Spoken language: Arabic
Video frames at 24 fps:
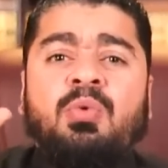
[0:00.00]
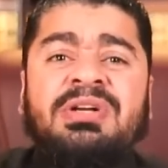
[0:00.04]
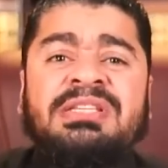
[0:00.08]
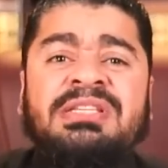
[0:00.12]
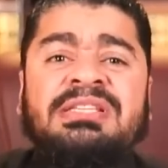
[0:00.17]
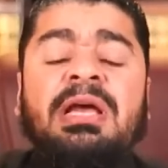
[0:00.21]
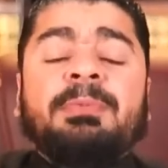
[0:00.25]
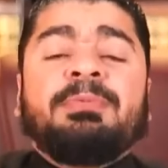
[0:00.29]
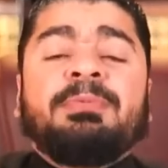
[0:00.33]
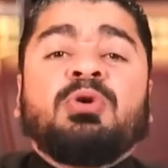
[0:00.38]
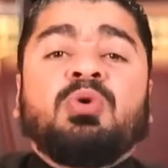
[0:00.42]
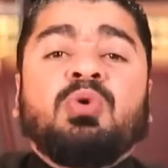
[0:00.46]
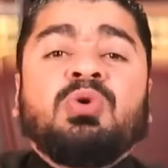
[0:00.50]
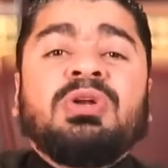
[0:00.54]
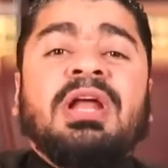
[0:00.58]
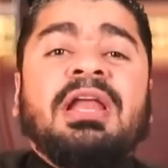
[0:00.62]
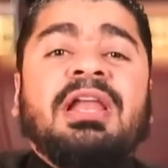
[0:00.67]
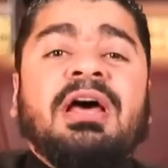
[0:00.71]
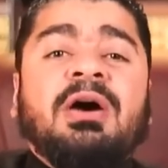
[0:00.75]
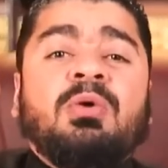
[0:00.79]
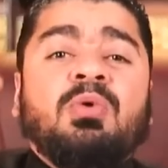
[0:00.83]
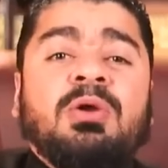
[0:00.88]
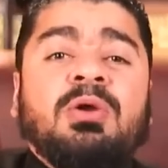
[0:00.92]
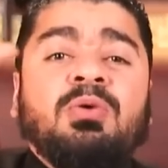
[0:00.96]
والسابقون
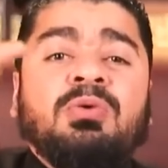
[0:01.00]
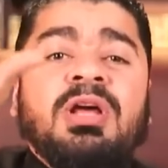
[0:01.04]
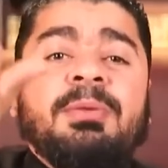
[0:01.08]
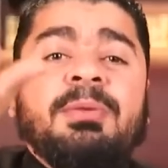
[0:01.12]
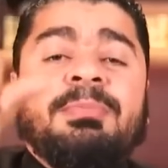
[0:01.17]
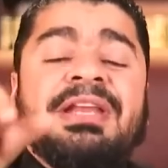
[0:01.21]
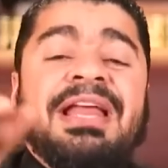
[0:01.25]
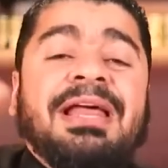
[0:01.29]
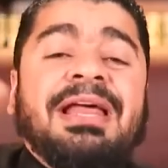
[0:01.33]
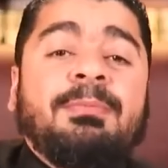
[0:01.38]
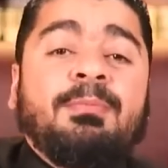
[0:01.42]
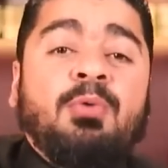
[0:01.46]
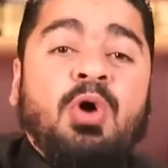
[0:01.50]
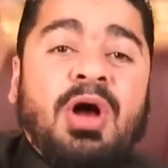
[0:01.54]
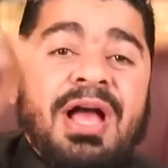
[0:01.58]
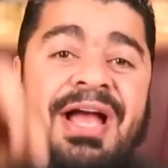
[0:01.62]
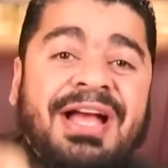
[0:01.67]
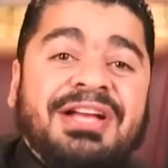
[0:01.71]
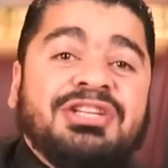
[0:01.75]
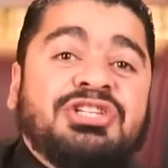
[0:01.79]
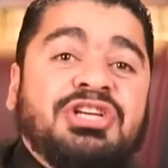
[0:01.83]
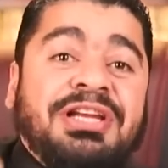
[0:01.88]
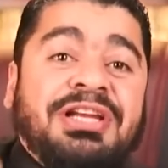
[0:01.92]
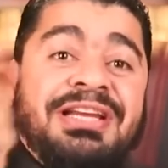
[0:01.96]
الاولون من
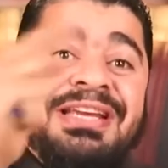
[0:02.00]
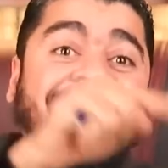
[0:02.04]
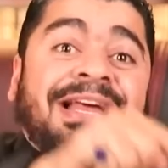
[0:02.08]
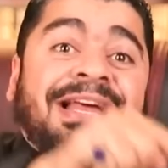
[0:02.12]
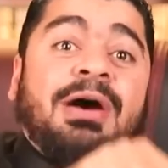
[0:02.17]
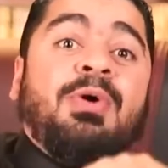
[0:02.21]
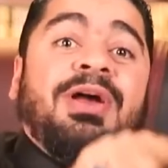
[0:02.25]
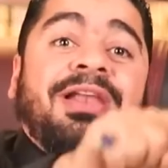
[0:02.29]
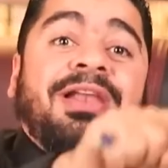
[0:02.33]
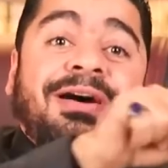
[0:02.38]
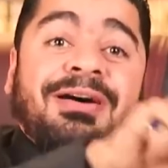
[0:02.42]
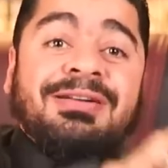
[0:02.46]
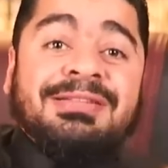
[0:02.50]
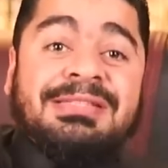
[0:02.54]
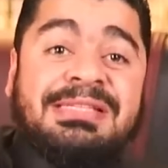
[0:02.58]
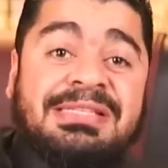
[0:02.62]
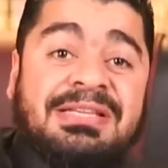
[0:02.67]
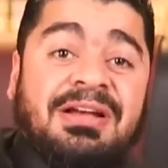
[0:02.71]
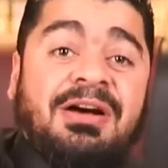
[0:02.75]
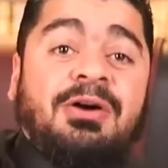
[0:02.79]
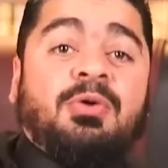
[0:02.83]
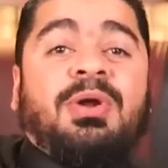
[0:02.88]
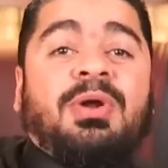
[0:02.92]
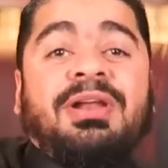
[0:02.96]
المهاجرين
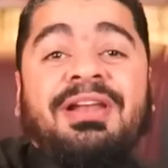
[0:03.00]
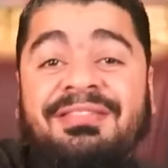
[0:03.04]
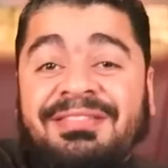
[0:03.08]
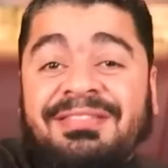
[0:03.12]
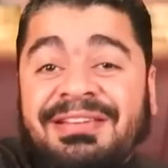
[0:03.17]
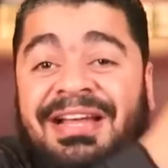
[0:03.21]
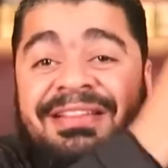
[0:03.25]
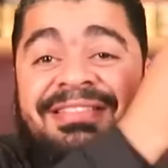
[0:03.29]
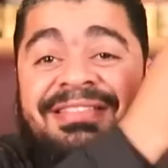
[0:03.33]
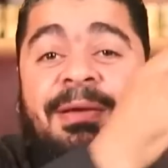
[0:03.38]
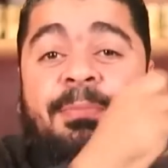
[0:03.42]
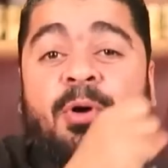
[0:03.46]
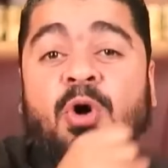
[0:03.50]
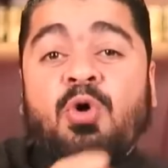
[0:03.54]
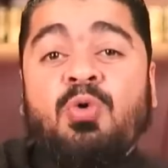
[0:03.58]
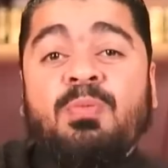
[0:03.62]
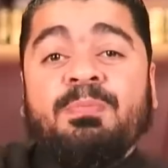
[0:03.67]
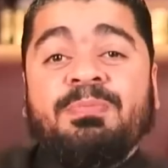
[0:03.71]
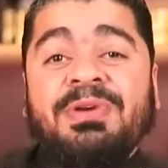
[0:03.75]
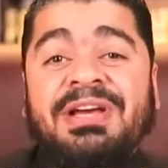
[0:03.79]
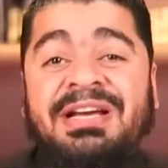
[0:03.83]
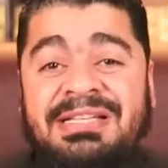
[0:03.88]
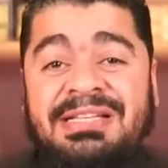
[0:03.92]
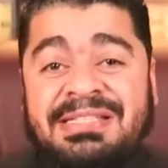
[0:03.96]
والانصار والذين
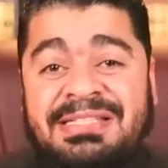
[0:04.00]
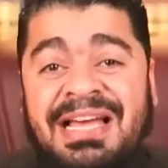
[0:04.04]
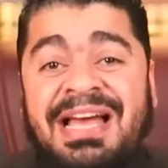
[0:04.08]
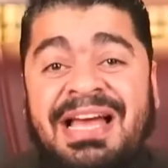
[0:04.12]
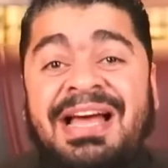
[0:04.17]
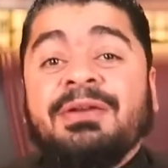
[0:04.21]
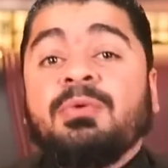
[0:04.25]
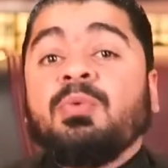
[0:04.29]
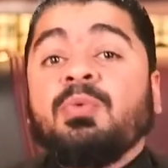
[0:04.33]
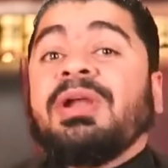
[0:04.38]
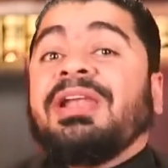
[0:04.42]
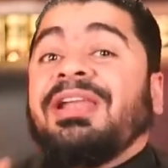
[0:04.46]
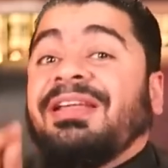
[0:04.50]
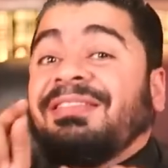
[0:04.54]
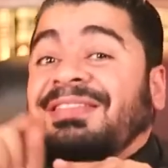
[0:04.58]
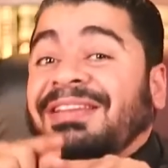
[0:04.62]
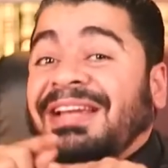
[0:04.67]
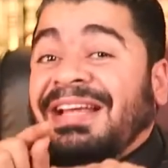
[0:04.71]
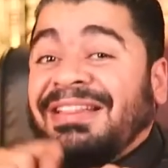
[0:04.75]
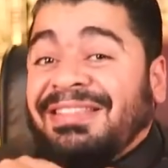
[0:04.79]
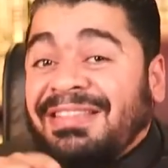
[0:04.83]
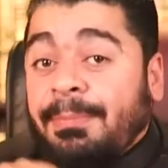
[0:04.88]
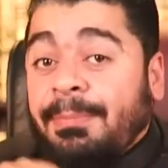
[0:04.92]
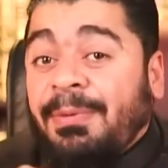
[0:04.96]
اتبعوهم باحسان
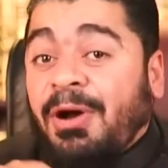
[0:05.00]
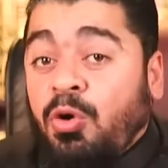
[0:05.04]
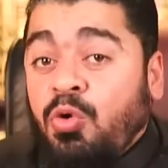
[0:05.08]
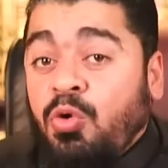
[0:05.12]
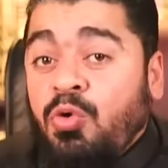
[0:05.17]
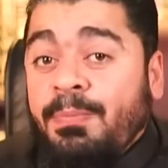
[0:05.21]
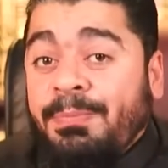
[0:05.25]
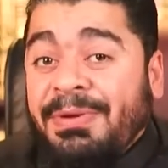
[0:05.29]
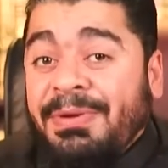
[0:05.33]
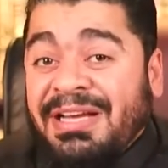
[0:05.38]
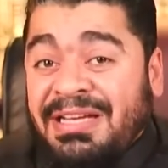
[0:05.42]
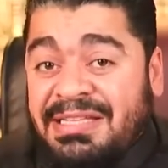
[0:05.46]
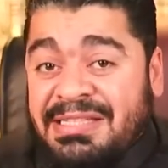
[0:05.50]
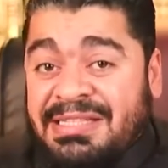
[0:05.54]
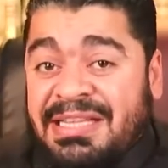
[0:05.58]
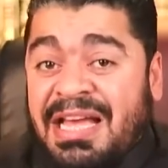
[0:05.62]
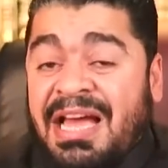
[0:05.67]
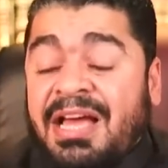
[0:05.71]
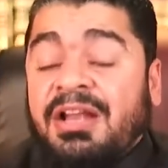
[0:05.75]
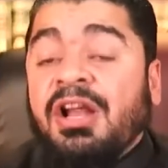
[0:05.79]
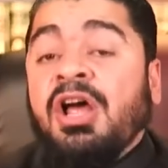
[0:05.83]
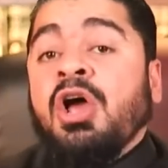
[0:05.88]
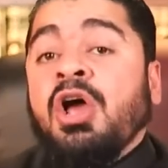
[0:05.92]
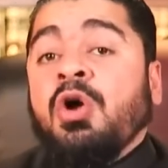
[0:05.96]
والذين اتبعوهم
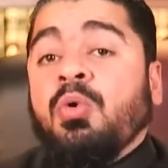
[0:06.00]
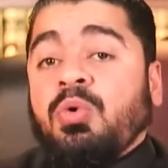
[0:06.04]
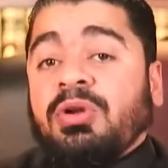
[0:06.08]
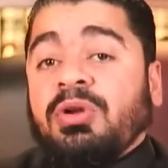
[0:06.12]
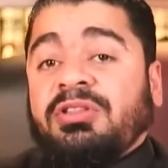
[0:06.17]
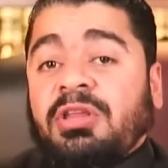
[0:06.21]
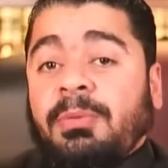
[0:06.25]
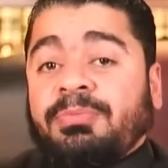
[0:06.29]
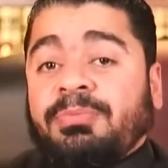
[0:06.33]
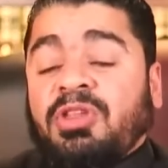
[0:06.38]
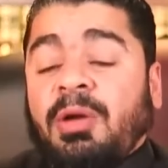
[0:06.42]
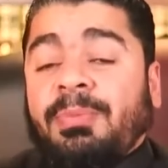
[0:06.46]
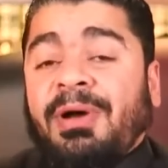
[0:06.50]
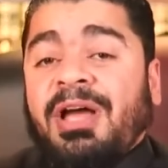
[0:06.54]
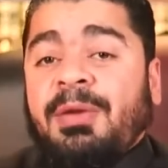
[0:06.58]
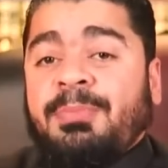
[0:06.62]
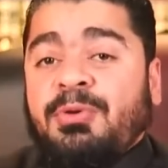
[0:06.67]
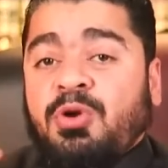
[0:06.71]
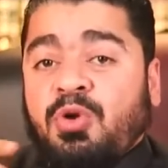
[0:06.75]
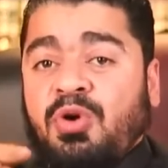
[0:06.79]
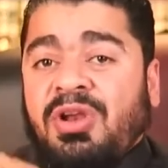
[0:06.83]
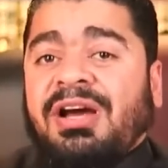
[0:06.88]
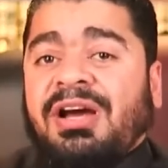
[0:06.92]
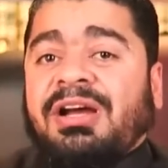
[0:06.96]
باحسان والطبطبائي
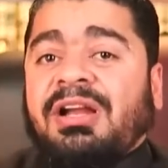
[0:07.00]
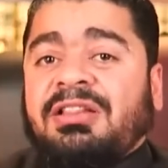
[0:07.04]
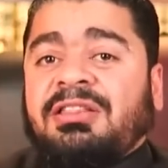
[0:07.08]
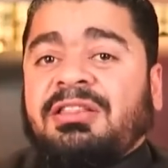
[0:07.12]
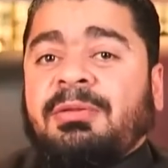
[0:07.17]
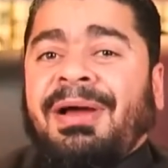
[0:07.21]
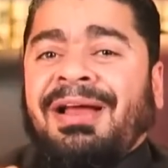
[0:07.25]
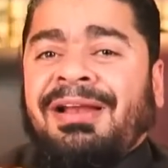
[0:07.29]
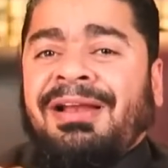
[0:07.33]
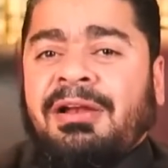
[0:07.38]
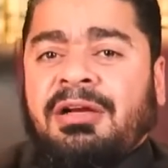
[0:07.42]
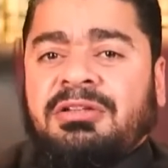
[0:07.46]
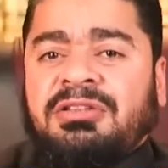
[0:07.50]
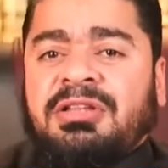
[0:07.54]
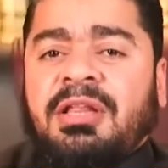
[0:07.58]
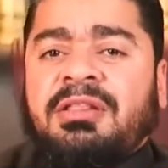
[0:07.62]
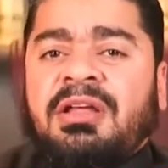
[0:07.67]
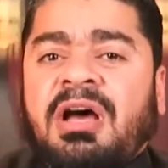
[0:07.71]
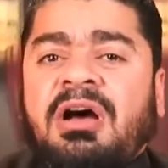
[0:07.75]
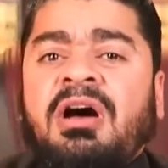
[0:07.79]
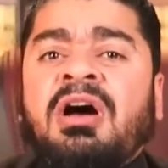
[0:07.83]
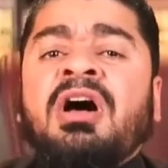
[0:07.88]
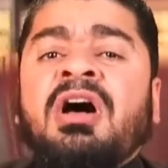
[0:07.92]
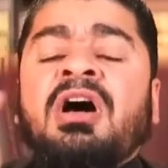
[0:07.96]
بيقول لك الاتباع
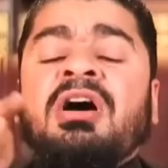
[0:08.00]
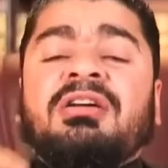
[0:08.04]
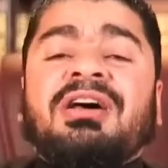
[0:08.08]
الاقتداء